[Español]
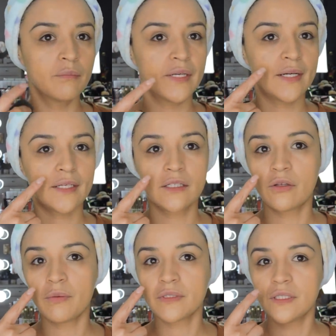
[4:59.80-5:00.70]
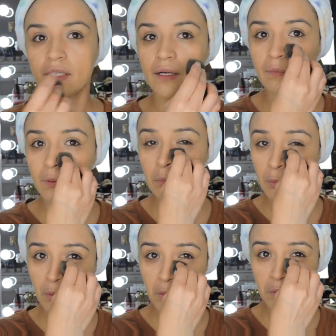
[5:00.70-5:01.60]
Vean, aquí todavía se llega a ver un
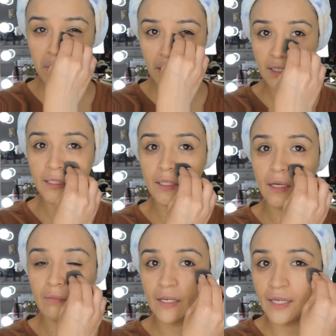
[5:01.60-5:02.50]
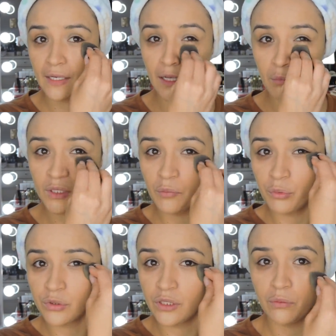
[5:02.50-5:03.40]
poco y aquí, aunque nada más le
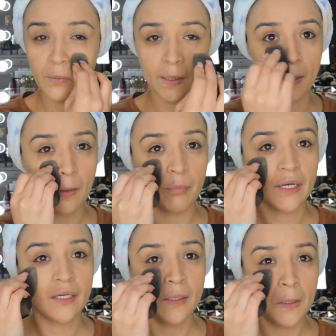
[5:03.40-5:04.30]
puse una capa,